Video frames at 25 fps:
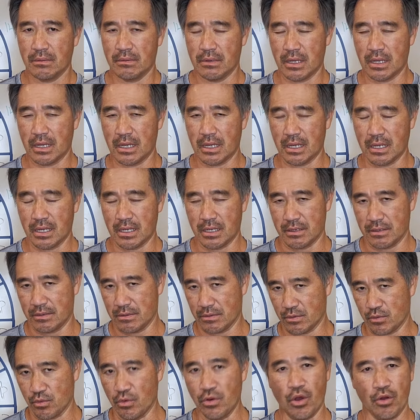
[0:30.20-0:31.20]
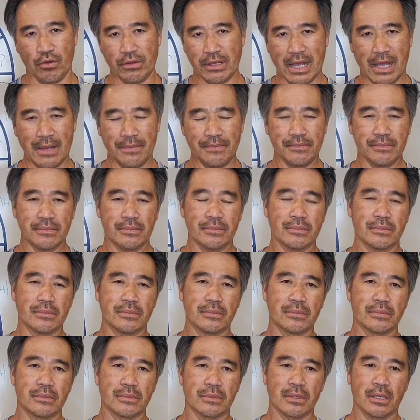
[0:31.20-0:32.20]
à, của hộ cáp
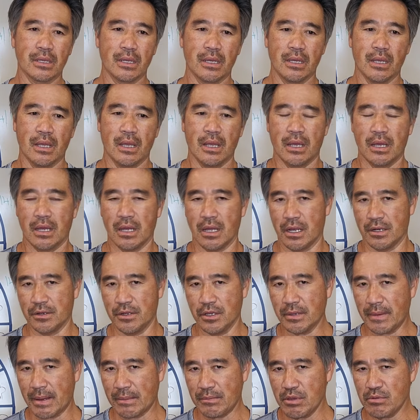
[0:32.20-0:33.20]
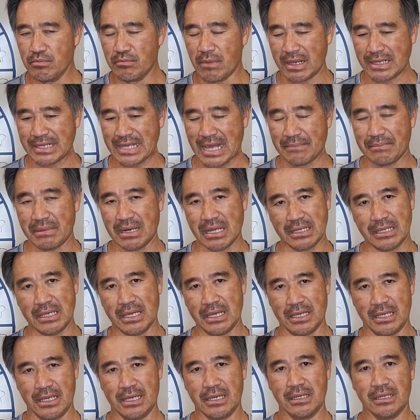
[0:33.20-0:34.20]
à, Nếu các bạn biết mặt trăng là
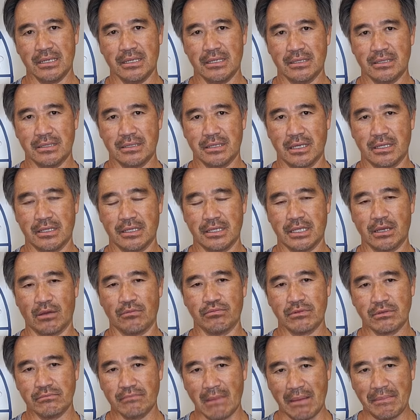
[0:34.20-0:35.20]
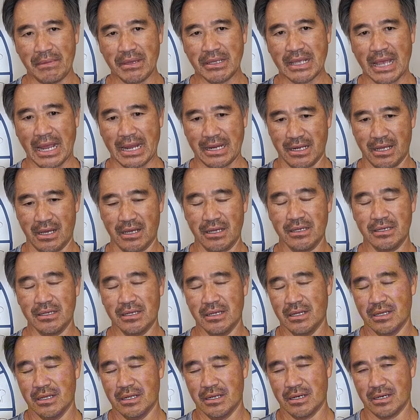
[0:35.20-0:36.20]
gì á thì trong 30 ngày đó
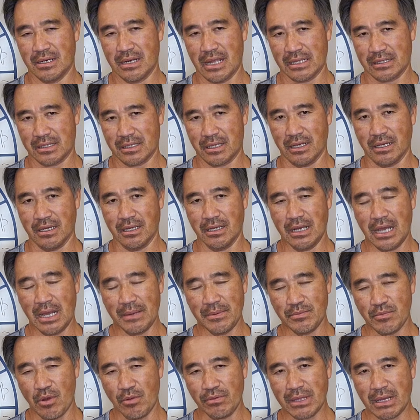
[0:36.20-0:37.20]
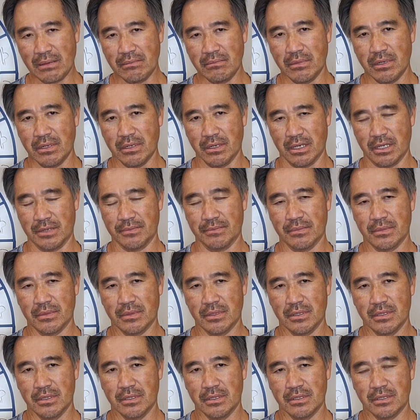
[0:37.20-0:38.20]
là từ 21 tháng 10
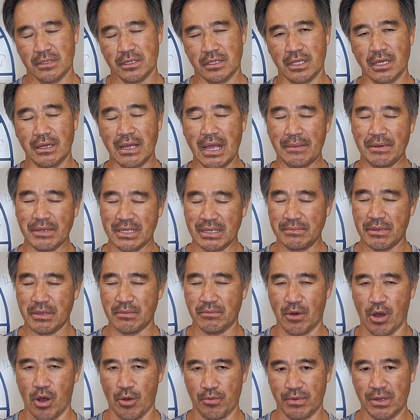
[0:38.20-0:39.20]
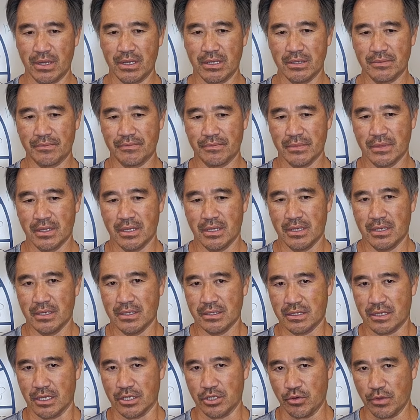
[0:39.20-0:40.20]
cho tới 20 tháng 11 á
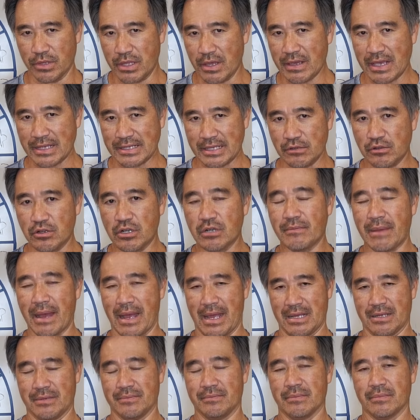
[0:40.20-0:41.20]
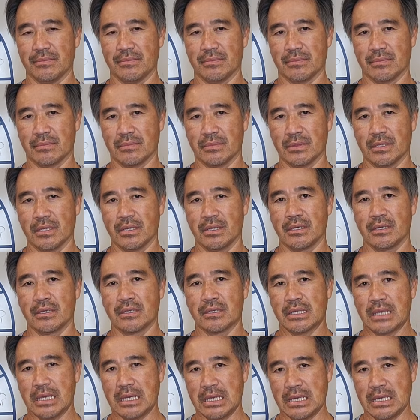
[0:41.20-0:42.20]
thì tùy theo ngày sinh của các bạn
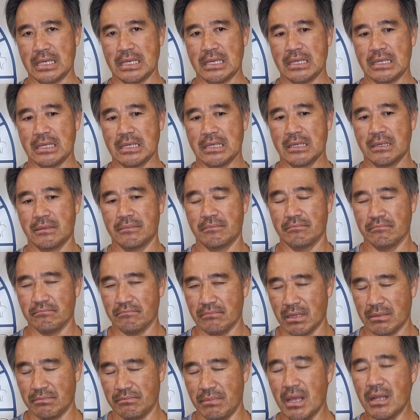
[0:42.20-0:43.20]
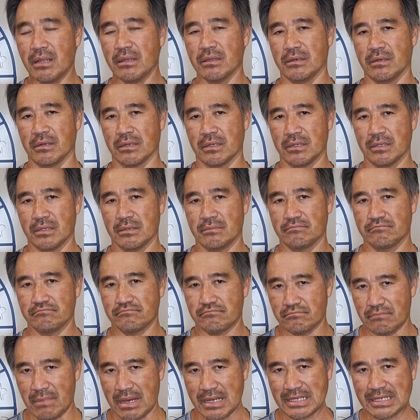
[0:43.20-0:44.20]
thì mình biết được
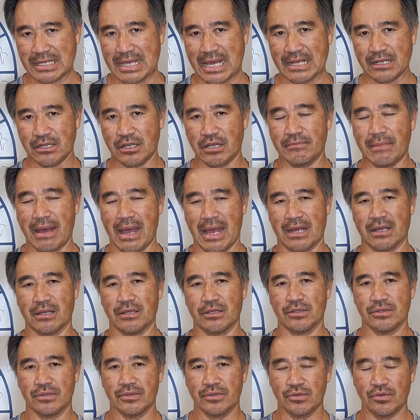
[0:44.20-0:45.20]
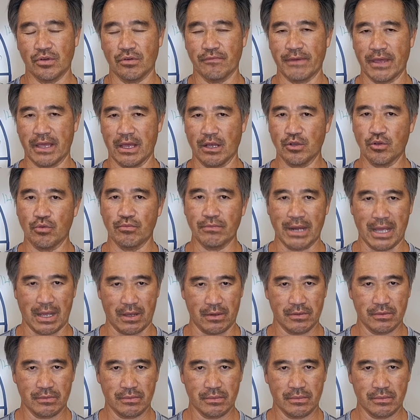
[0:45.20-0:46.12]
mặt trăng các bạn thuộc về ở cung nào